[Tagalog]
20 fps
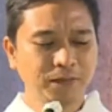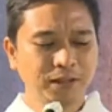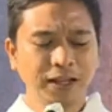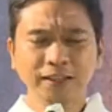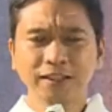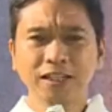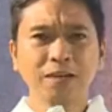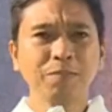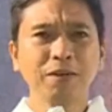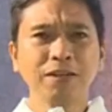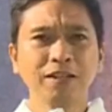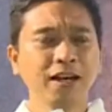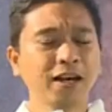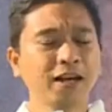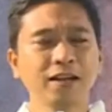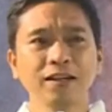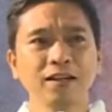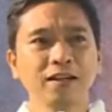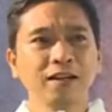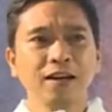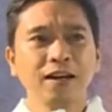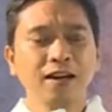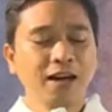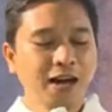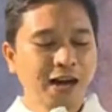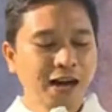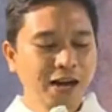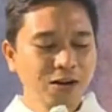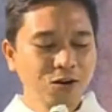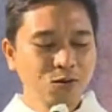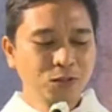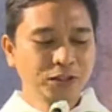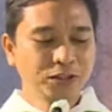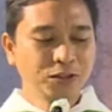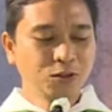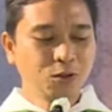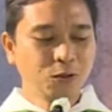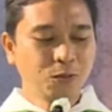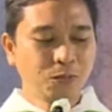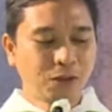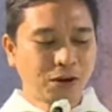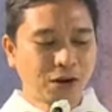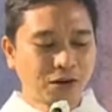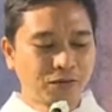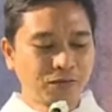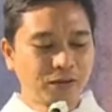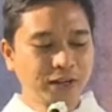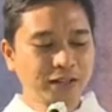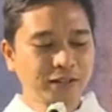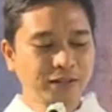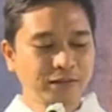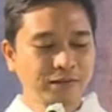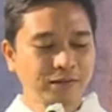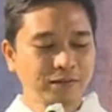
Ang sabi niya, I was no prophet,